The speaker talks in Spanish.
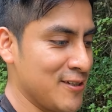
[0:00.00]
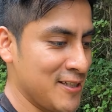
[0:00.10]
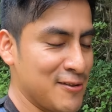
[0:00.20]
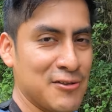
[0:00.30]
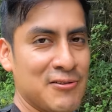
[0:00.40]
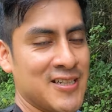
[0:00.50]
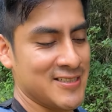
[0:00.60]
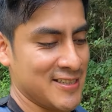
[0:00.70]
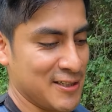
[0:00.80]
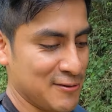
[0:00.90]
bonito de una
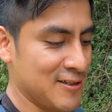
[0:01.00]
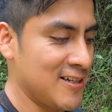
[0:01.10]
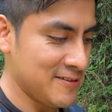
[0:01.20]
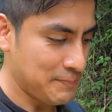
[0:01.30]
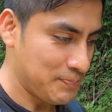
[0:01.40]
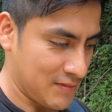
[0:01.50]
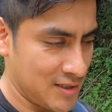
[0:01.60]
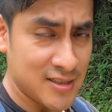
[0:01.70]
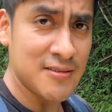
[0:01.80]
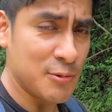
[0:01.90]
seguidora,
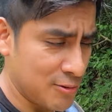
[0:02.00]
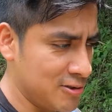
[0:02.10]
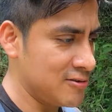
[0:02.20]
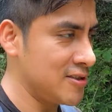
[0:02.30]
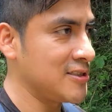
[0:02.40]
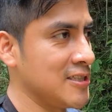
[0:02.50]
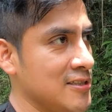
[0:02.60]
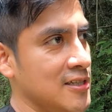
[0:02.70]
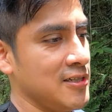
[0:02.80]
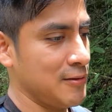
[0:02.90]
que qué, bonito se
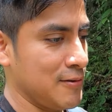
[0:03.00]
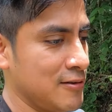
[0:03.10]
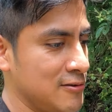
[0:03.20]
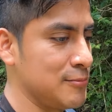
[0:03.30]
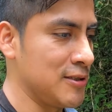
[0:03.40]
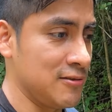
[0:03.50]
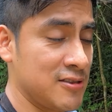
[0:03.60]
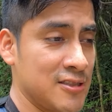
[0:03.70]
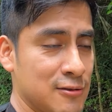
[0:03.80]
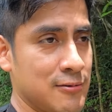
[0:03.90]
siente eh, que vean los
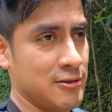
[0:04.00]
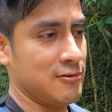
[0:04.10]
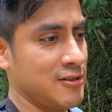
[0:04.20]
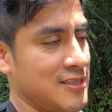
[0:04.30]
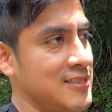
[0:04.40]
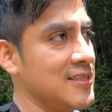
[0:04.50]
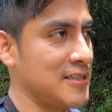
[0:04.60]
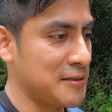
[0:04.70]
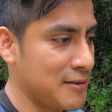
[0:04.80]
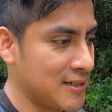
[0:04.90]
videos y sobre todo que se
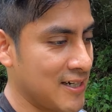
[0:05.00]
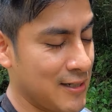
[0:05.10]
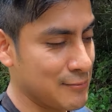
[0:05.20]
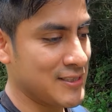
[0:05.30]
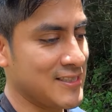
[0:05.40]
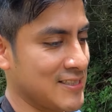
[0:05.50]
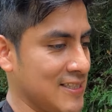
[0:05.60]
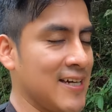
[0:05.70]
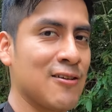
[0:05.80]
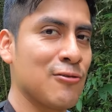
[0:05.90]
atrevan a
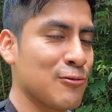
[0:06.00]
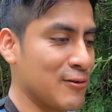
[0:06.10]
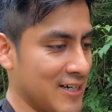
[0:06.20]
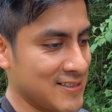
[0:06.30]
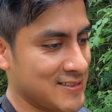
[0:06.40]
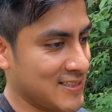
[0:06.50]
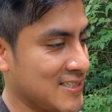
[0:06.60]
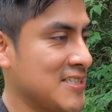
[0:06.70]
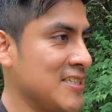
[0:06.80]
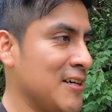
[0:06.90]
visitar los lugares que
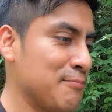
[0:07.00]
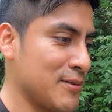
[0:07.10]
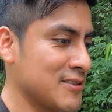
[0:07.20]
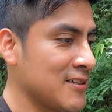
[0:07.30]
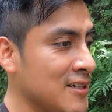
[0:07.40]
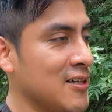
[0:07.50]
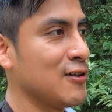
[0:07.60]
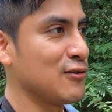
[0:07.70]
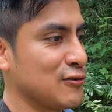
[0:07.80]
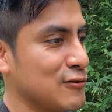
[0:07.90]
Chiapas
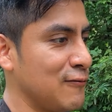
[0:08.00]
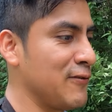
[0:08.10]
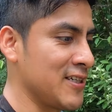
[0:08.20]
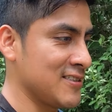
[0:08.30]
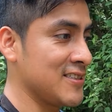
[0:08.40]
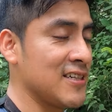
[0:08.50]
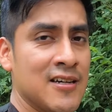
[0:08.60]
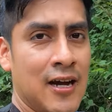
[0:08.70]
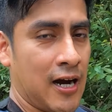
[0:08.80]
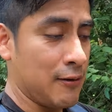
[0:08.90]
nos ofrece,
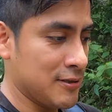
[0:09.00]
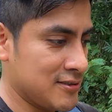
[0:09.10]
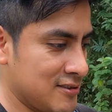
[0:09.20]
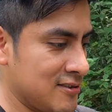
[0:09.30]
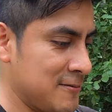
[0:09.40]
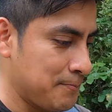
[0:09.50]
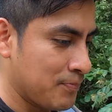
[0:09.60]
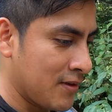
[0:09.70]
a veces